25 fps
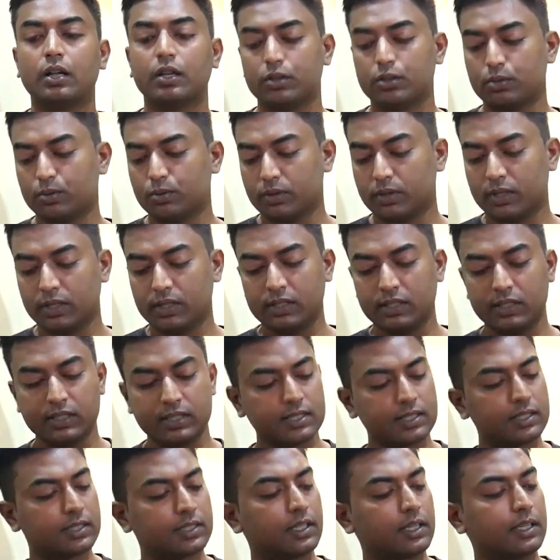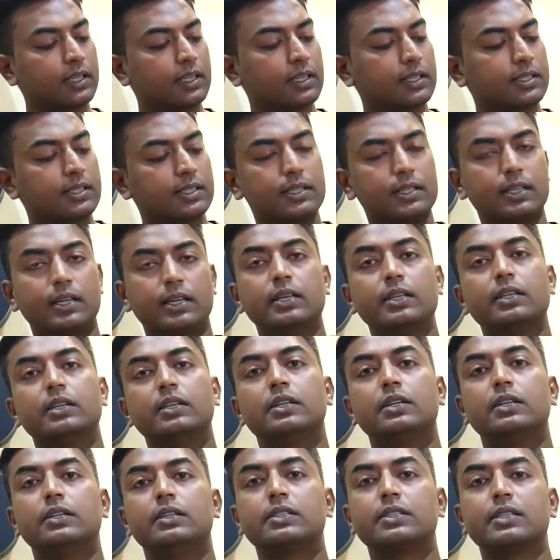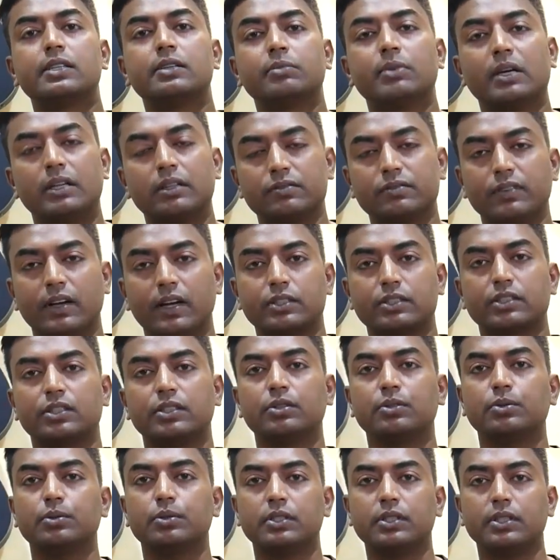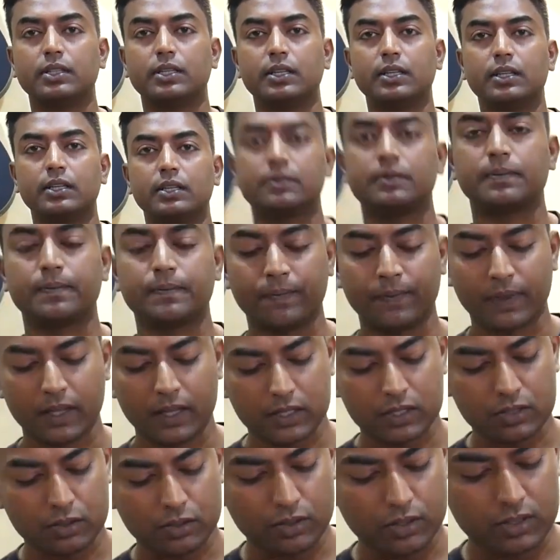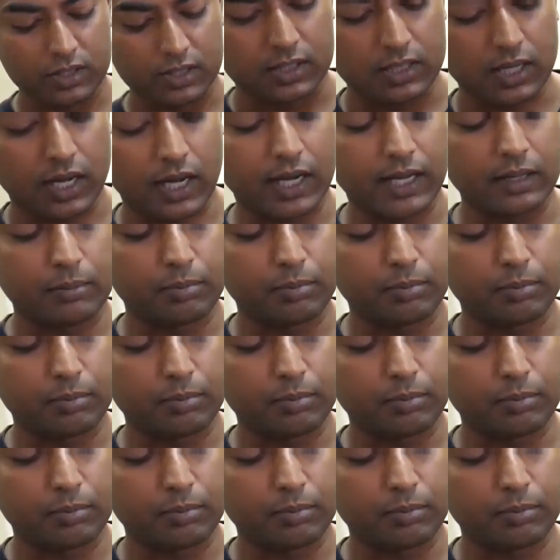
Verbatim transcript: तो इस तरीके से ये इसकी मैन्युफैक्चरिंग होती है सो दिस इज़ हाई